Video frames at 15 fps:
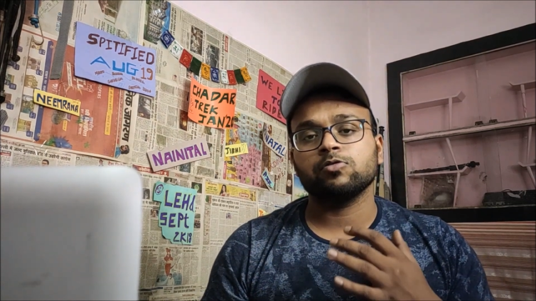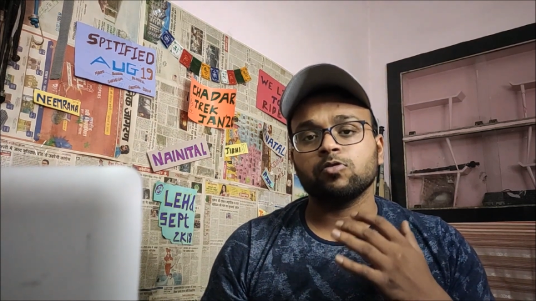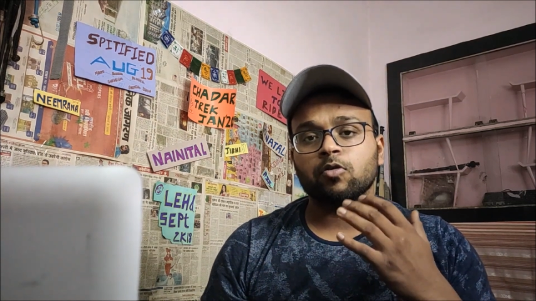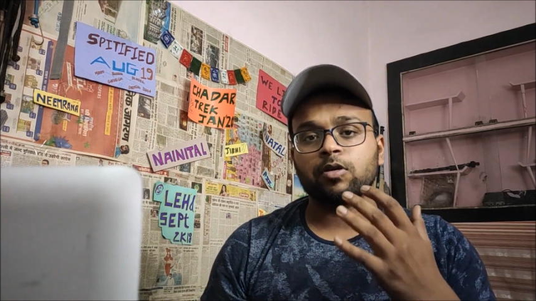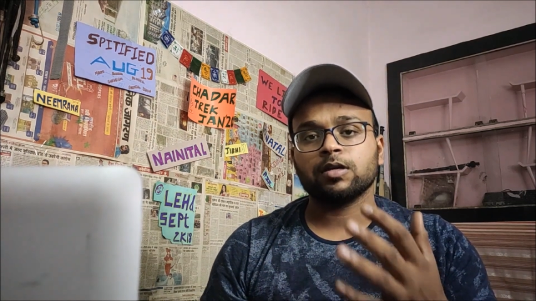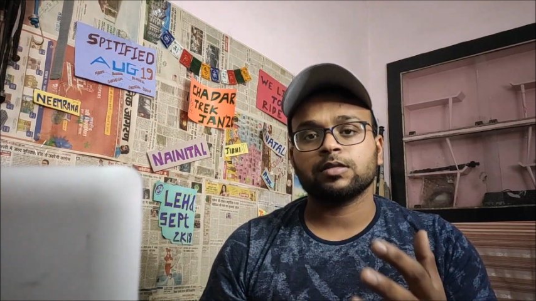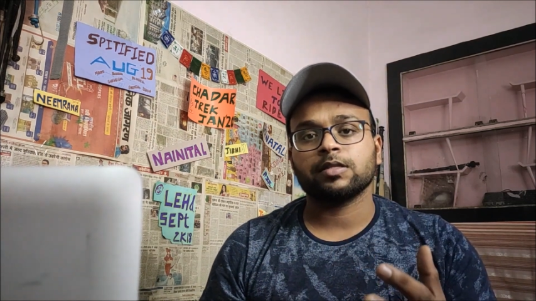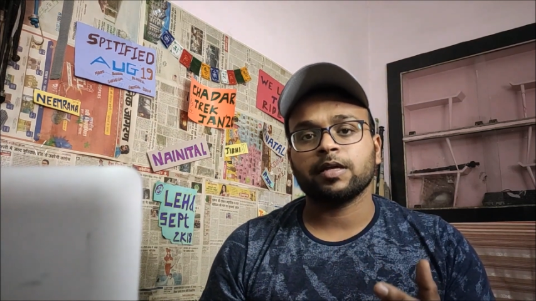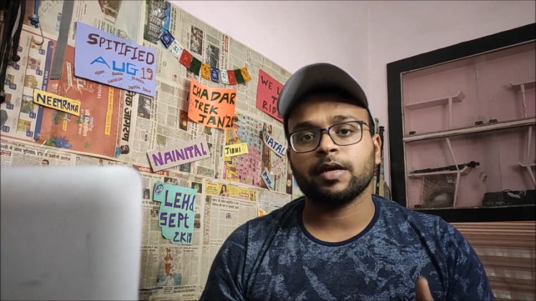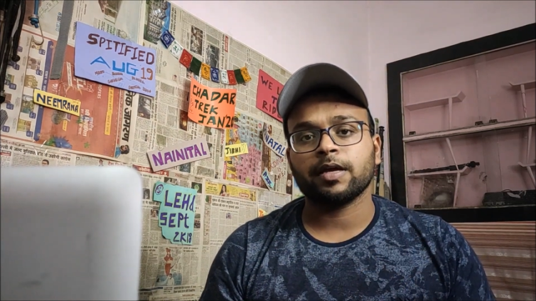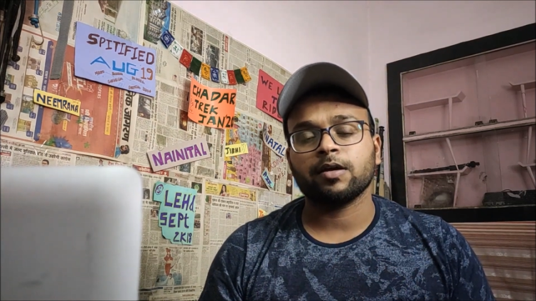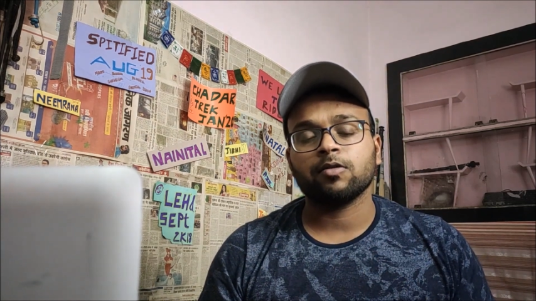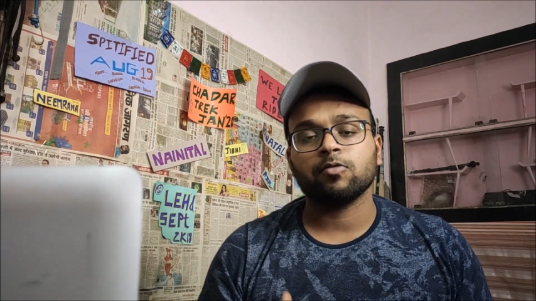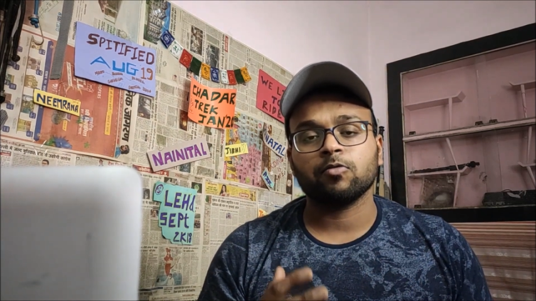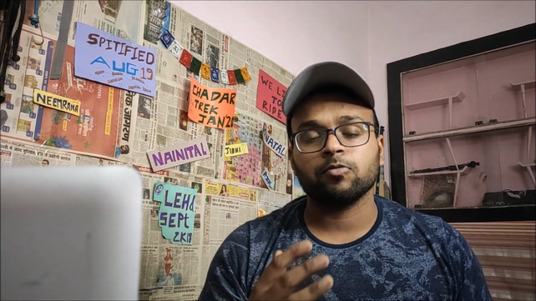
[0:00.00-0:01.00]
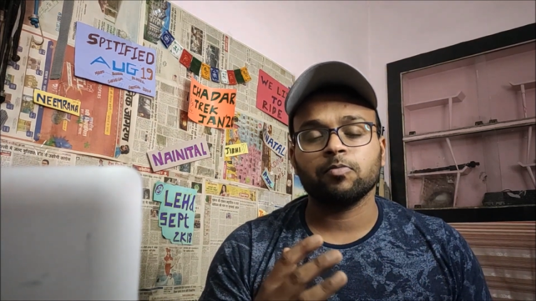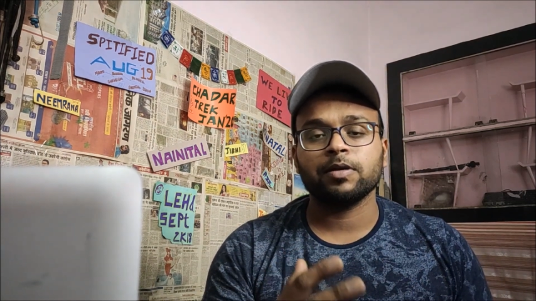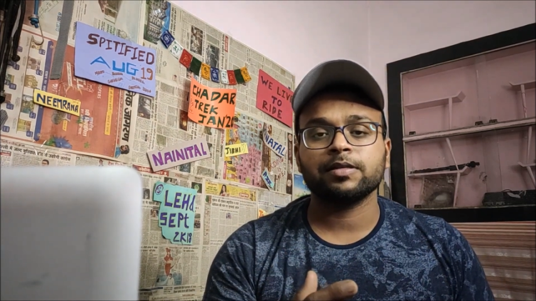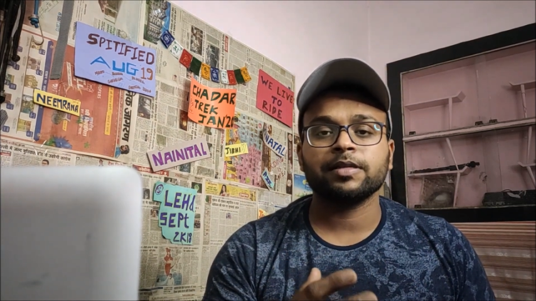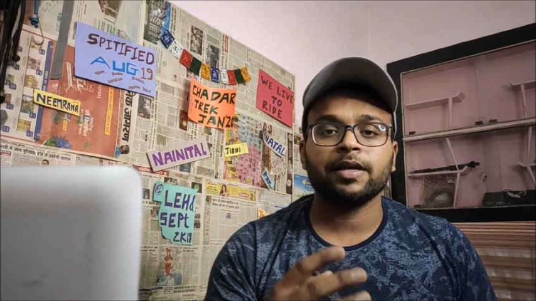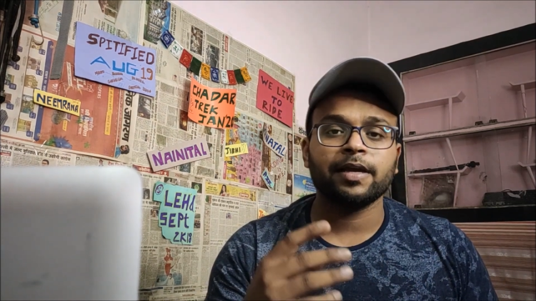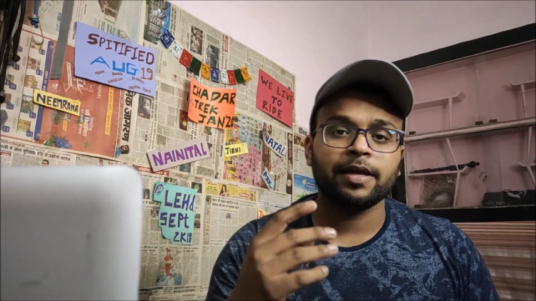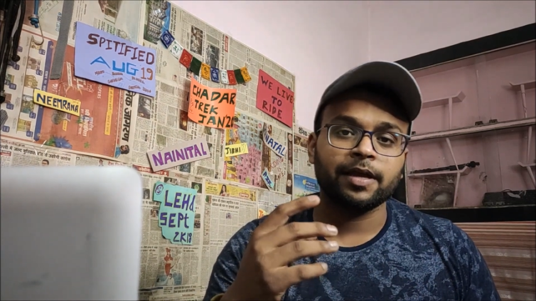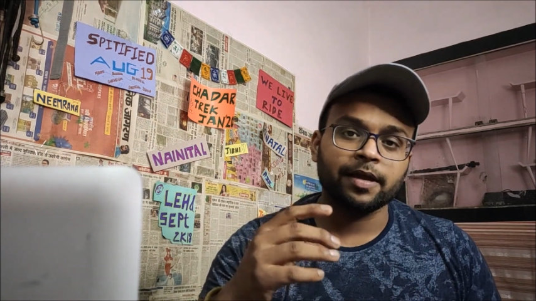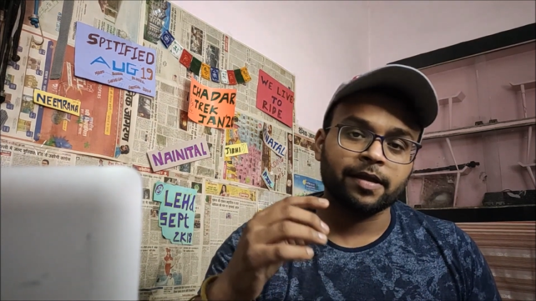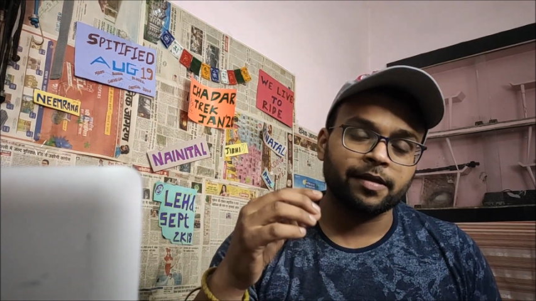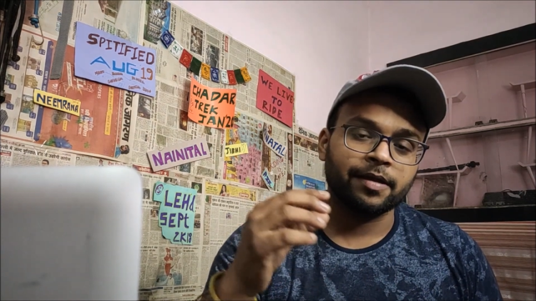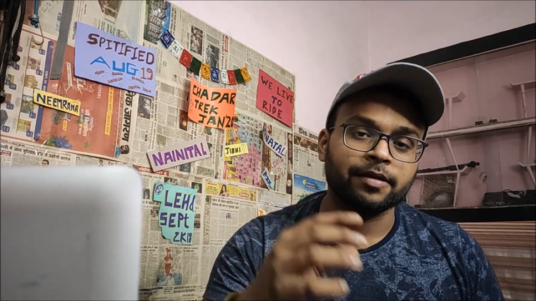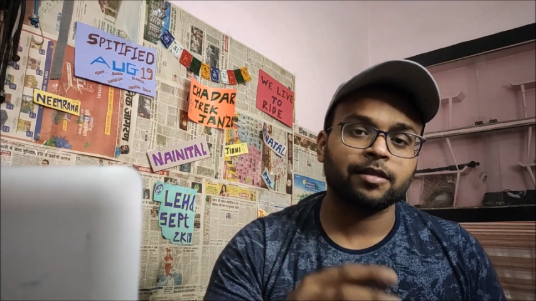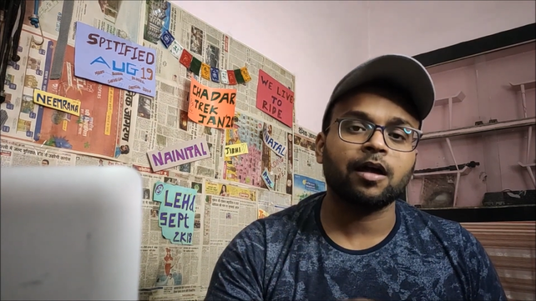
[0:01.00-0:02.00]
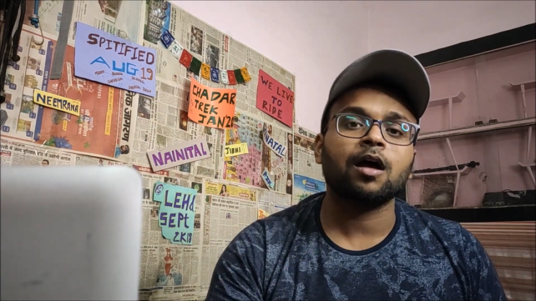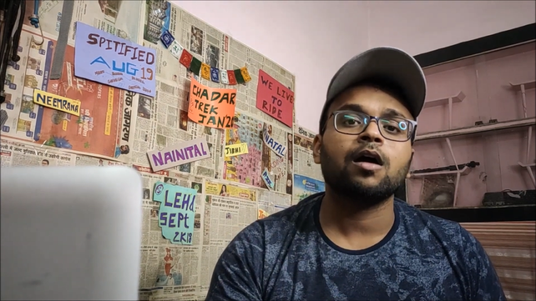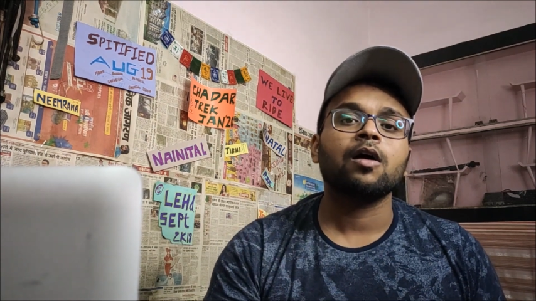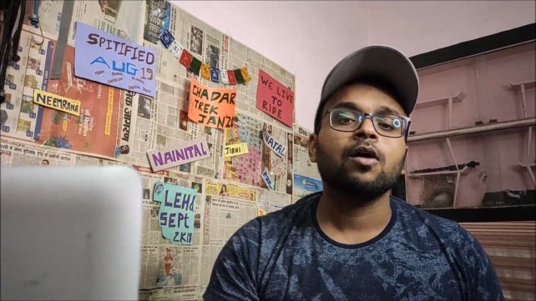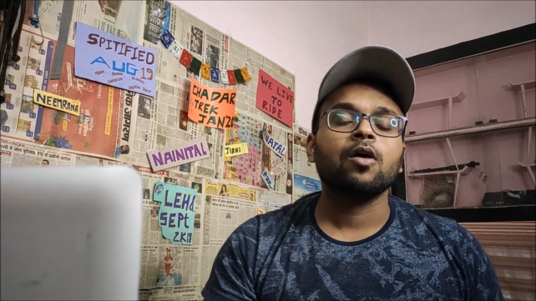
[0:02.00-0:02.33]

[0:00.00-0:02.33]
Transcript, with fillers: दो रास्ते हैं उनमें से एक ये था